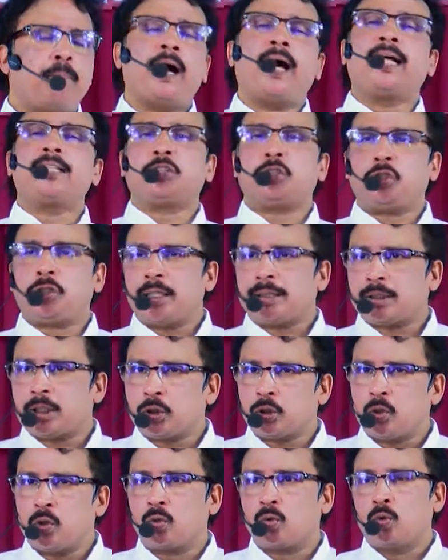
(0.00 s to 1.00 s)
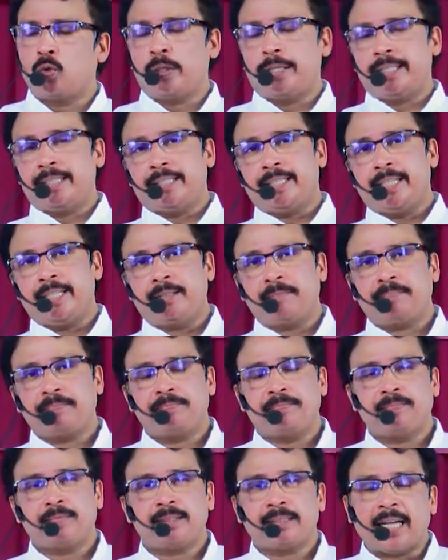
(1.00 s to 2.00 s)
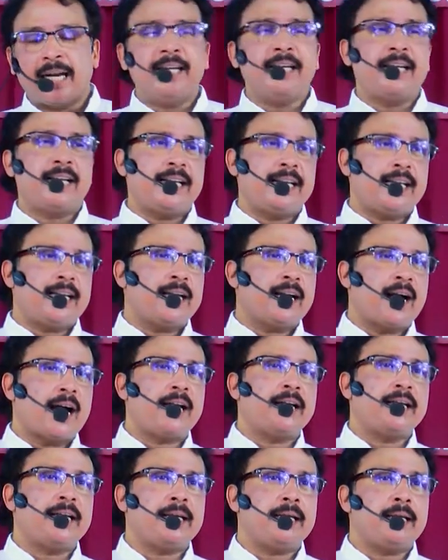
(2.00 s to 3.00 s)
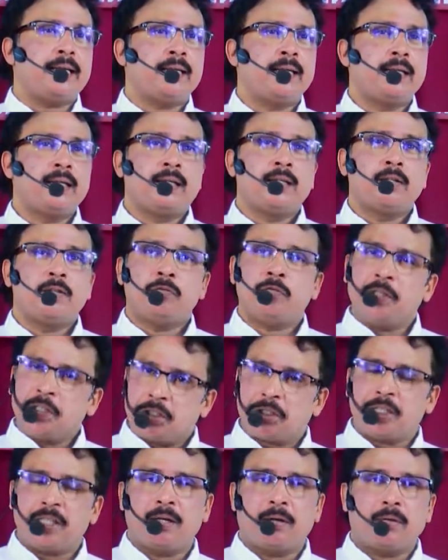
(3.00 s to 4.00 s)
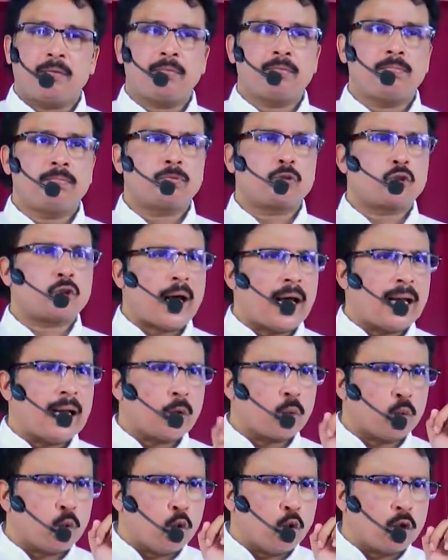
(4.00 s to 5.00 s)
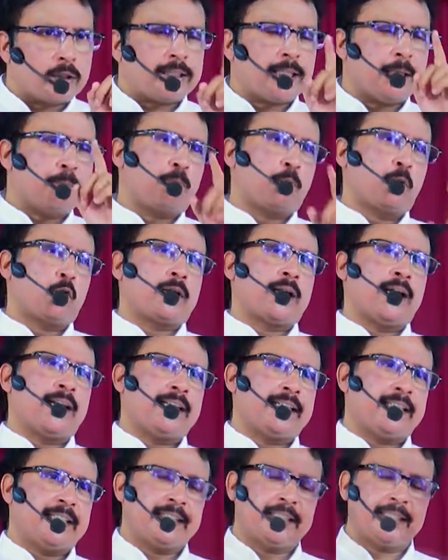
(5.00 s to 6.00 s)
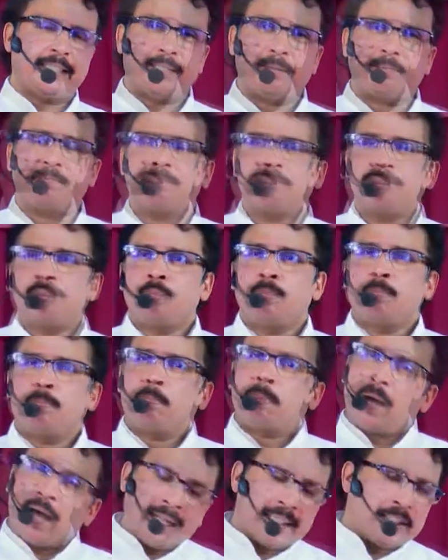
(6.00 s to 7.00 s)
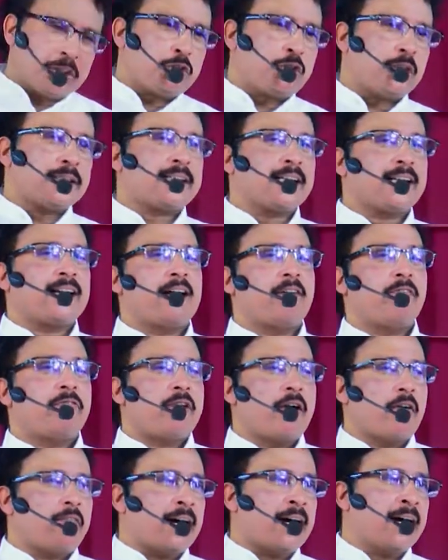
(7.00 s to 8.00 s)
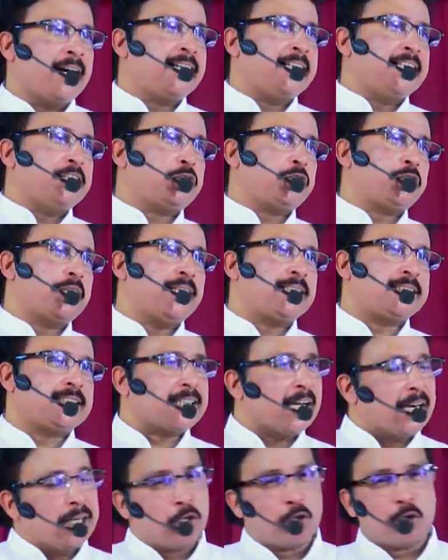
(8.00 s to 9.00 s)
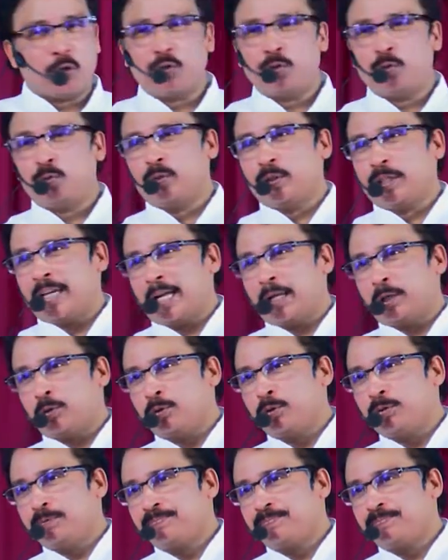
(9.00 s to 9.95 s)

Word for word: బాధ్యతతో కూడింది తండ్రి అనే విషయం చాలా గుర్తింపు కలిగింది బాధ్యతగా వ్యవహరించే తండ్రులు ఉన్నారు